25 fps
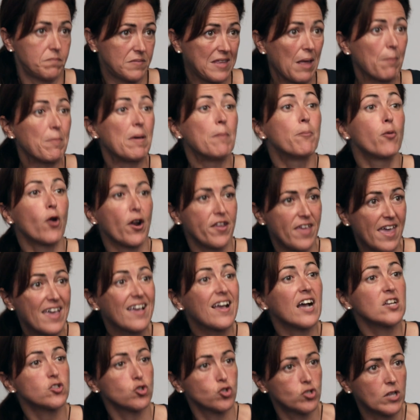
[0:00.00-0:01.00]
También por ahí hay
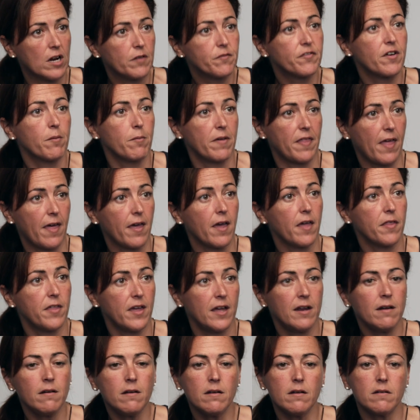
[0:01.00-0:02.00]
casos de la enfermedad de
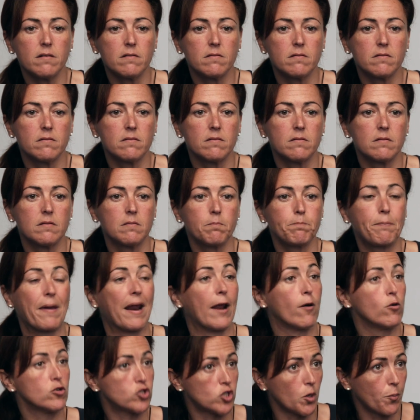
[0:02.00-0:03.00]
Edén. Mm,
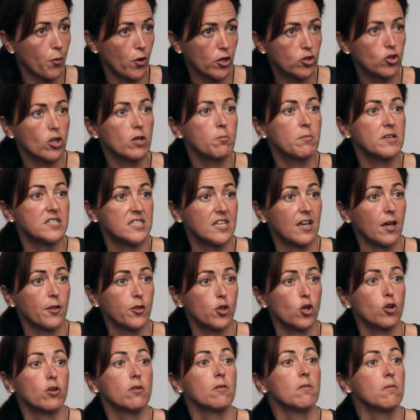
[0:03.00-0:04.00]
para nuestro proyecto de
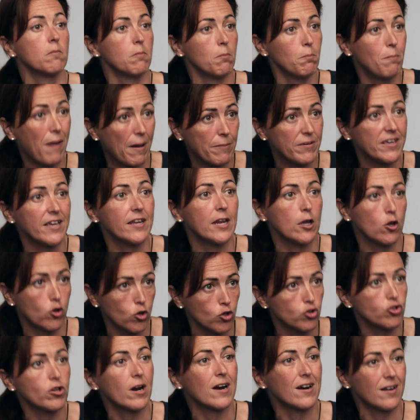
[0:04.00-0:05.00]
investigación va bien
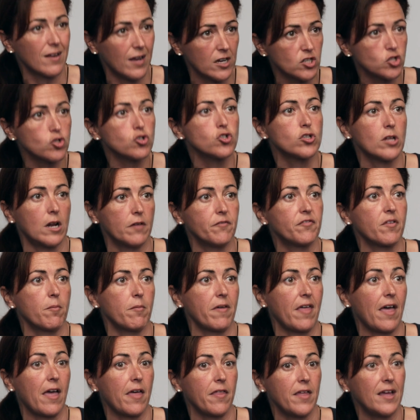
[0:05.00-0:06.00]
encontrar casos de la
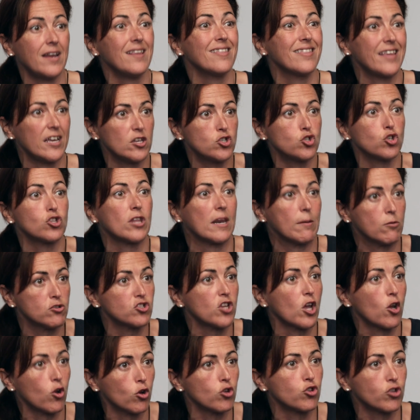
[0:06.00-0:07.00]
enfermedad de Edén. De hecho,
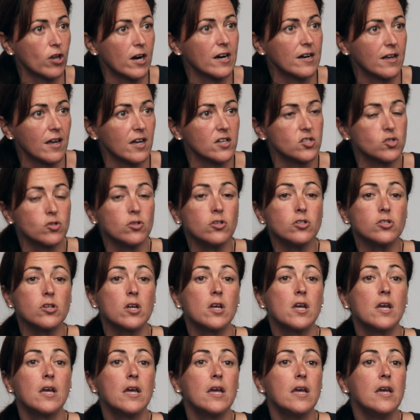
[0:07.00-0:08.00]
tenemos que encontrar casos
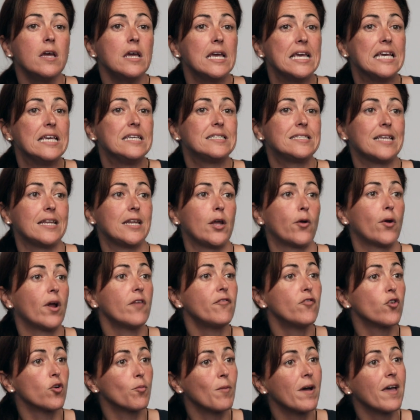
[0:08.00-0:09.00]
y sería
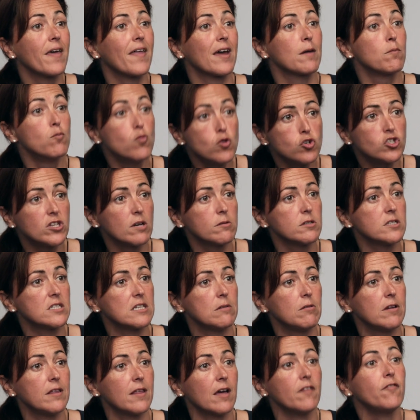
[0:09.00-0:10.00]
una forma de dar mucha
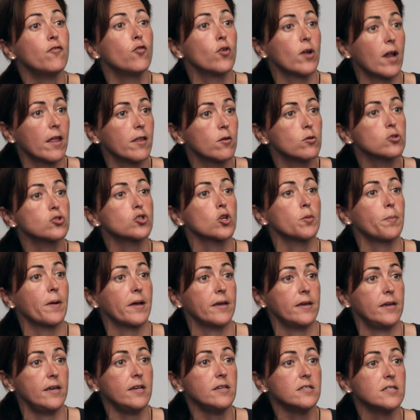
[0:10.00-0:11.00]
visibilidad fuera de nuestro
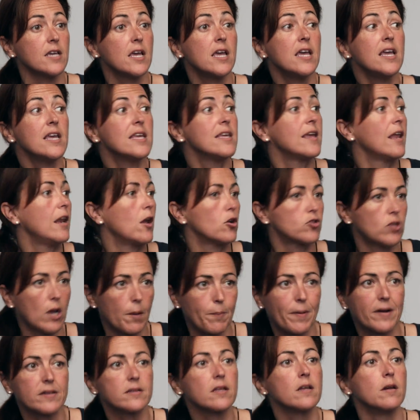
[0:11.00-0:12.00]
país y en la
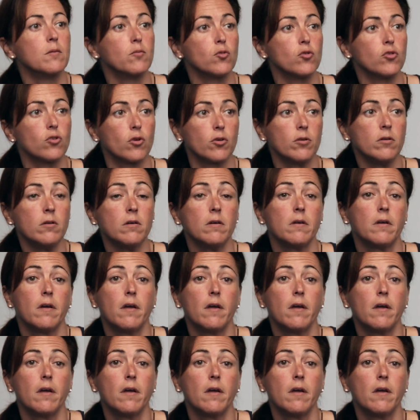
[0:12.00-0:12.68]
otra parte del mundo.